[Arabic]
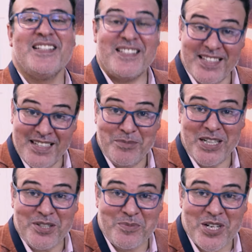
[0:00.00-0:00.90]
السلام
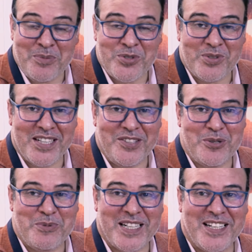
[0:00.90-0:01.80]
عليكم ورحمة الله
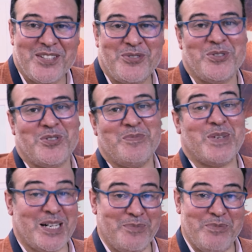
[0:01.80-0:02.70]
وبركاته
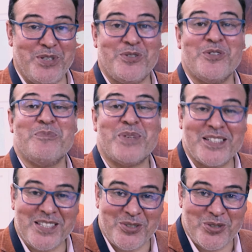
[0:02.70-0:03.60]
مرحبا بكم
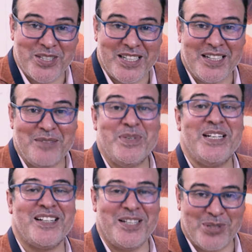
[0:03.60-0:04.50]
مرة أخرى
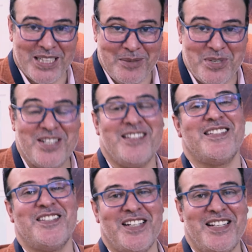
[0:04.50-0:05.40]
من رواق
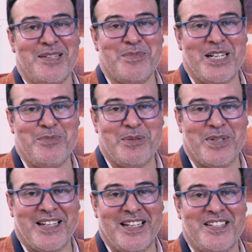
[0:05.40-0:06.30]
مجلس الجالية المغربية
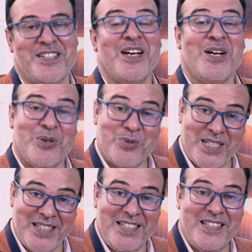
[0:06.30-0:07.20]
بالخارج
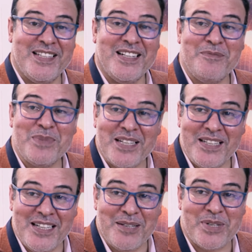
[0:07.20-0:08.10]
وتحديدا من
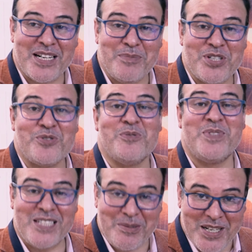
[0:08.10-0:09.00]
خلال برنامجكم
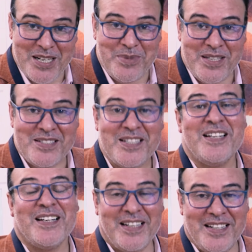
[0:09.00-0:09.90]
التمغربي
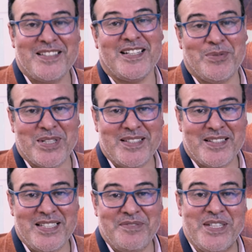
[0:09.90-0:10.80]
قناة
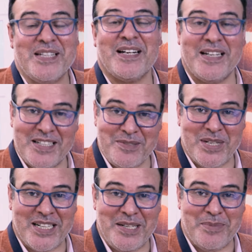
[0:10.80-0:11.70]
أواصر تي في قناة
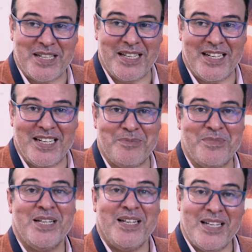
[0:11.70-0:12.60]
مغاربة العالم
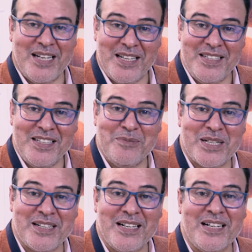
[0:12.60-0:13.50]
هذه
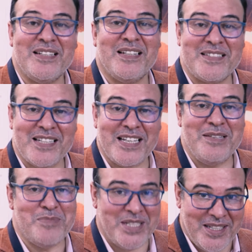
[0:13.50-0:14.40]
المرة
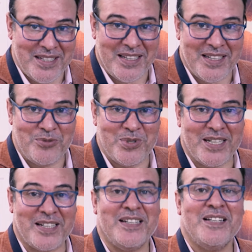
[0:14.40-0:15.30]
نلتقي مدينة
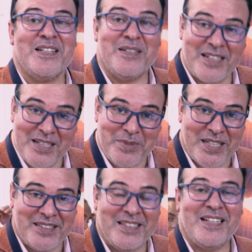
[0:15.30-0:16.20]
الأنوار
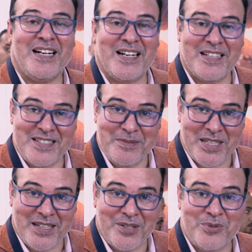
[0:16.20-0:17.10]
الرباط
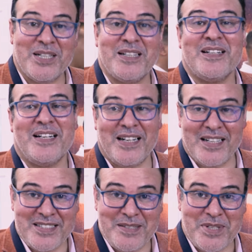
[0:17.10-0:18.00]
عاصمة الأنوار
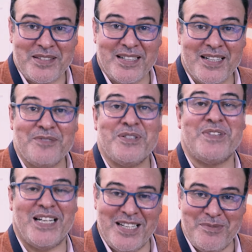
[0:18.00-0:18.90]
عاصمة الثقافة
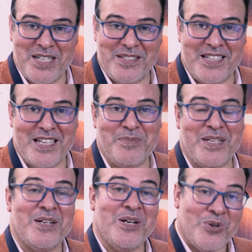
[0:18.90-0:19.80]
في العالم
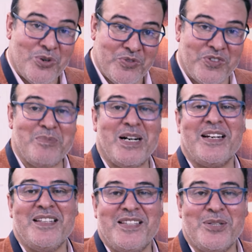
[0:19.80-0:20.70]
الإسلامي وفي
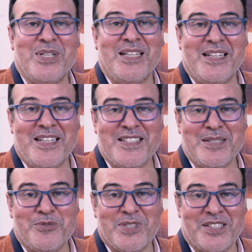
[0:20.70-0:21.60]
المعرض الدولي
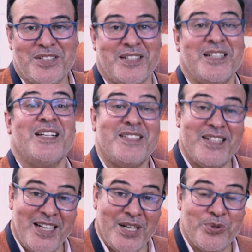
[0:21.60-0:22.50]
للكتاب والنشر
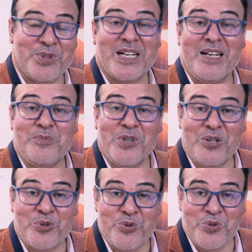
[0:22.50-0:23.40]
تنحاولوا نقلبوا
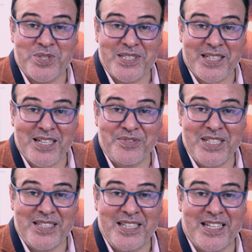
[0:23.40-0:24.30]
على الكنوز
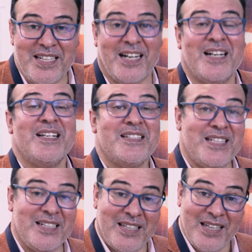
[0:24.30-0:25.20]
الثقافية ديالنا
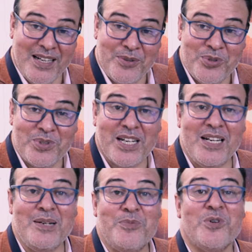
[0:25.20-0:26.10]
تنحاولوا
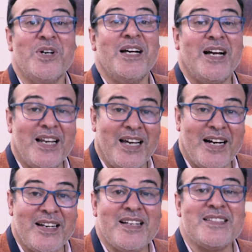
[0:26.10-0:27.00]
نقلبوا على
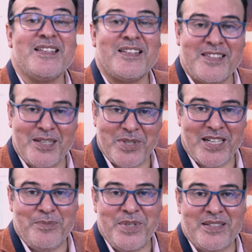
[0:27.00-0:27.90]
عناصر
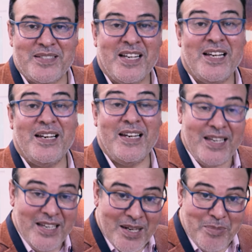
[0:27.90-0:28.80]
التمغربية اللي
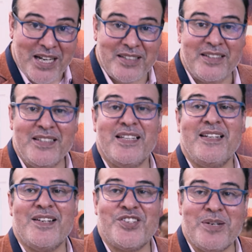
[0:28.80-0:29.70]
هي المحضن
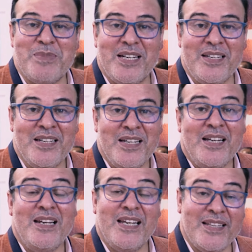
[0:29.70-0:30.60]
ديالنا الجماعي
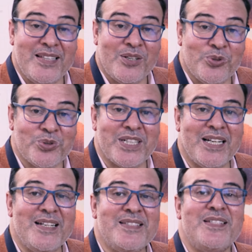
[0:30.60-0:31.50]
اللي عندها القدره
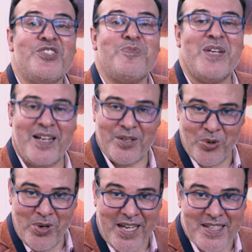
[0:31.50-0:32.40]
على استجماع
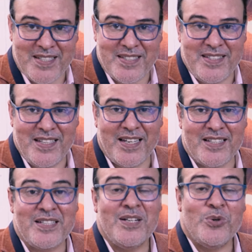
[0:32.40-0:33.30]
كل
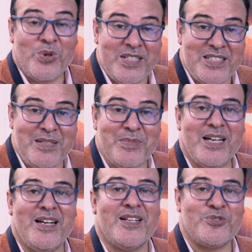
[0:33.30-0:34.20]
الحساسيات
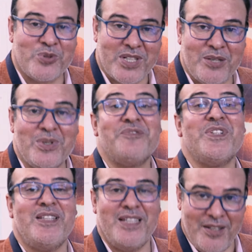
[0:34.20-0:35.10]
والانتماءات
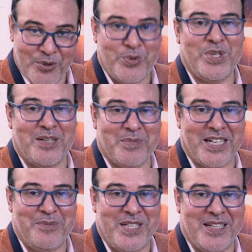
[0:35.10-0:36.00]
والروافد ديال الهويه
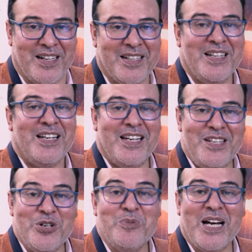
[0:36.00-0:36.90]
المغربيه
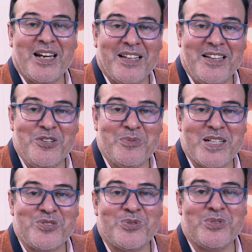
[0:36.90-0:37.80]
اليوم حلقه اليوم
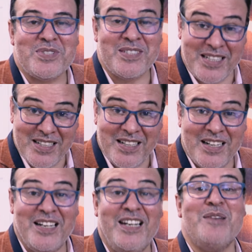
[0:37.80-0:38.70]

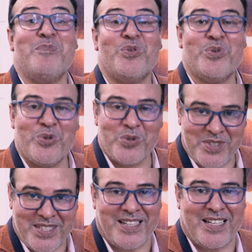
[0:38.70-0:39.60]
خصصناها للموروث
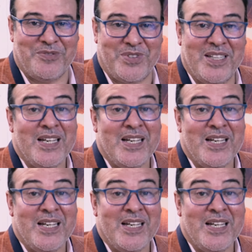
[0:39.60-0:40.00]
الثقافي